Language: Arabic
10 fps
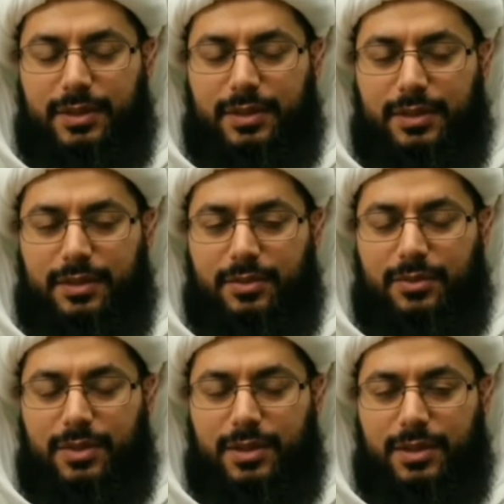اللي
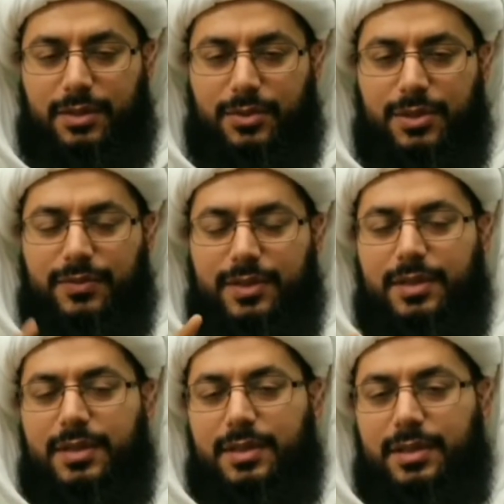هو يوسف
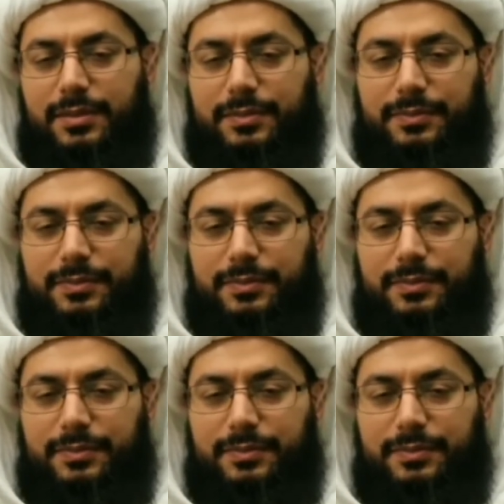الزلزلة